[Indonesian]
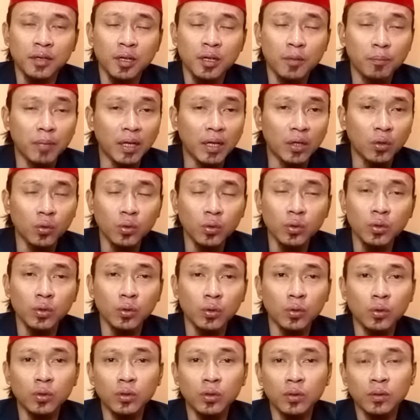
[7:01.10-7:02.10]

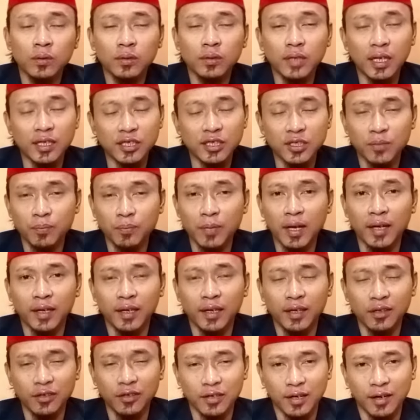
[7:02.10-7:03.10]
penunduk dan
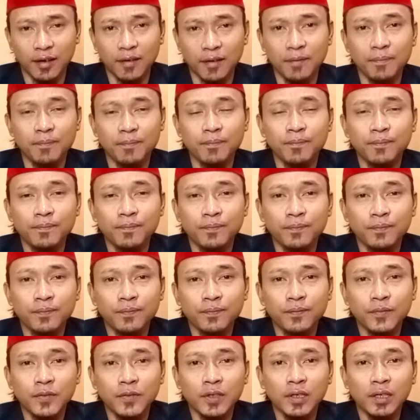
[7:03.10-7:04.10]
sebagainya
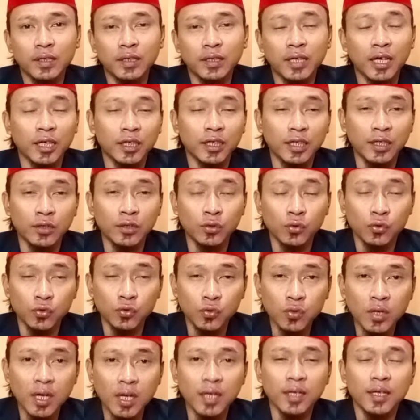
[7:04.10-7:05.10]
yang
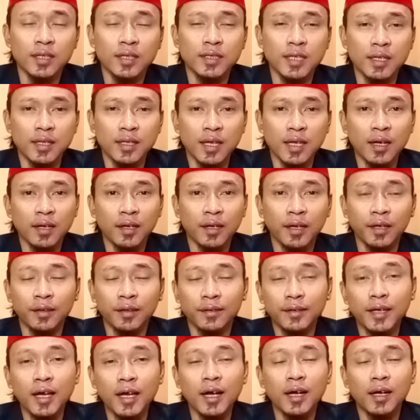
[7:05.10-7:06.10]
ditujukan ke si
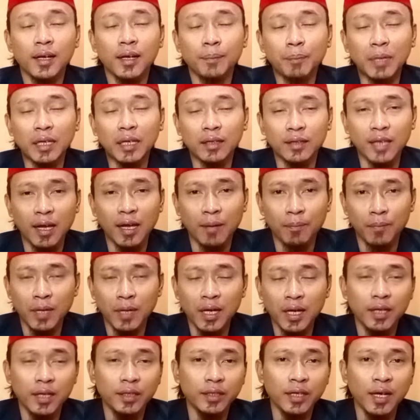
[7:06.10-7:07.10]
target yang
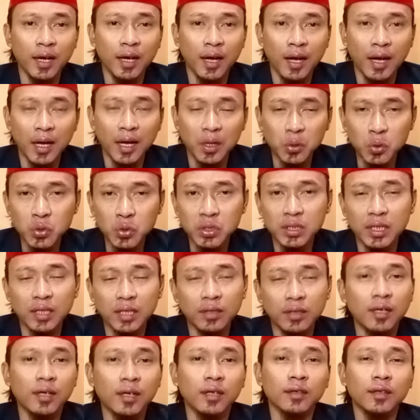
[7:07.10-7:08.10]
pertama yang harus
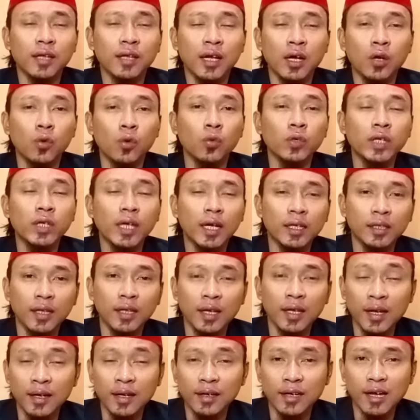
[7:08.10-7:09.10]
kita ketahui
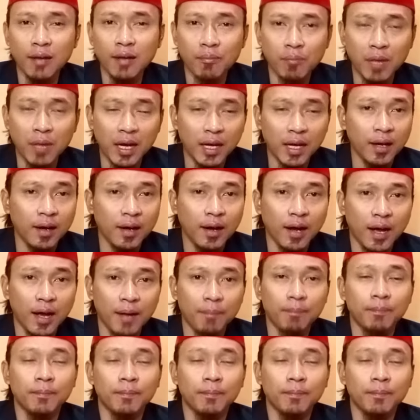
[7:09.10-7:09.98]
adalah nama lengkap